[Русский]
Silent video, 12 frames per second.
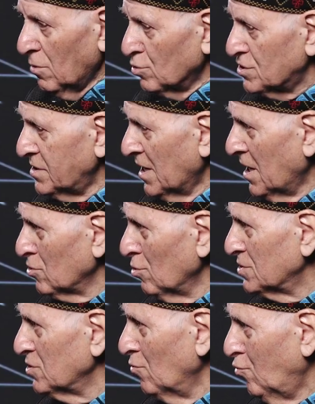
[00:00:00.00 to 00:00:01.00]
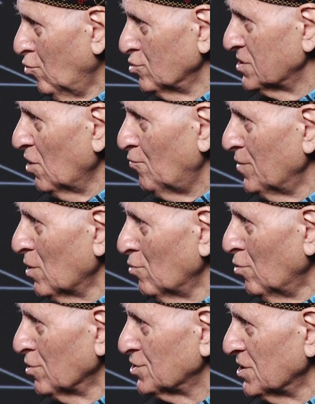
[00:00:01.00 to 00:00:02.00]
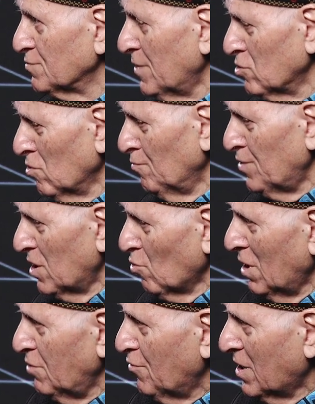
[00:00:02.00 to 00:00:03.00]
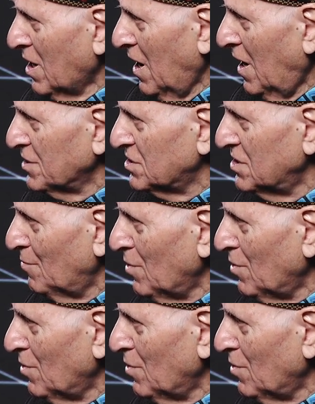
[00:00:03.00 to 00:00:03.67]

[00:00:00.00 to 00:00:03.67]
Учителя готовятся в вузах в первую очередь, потом переквалификация,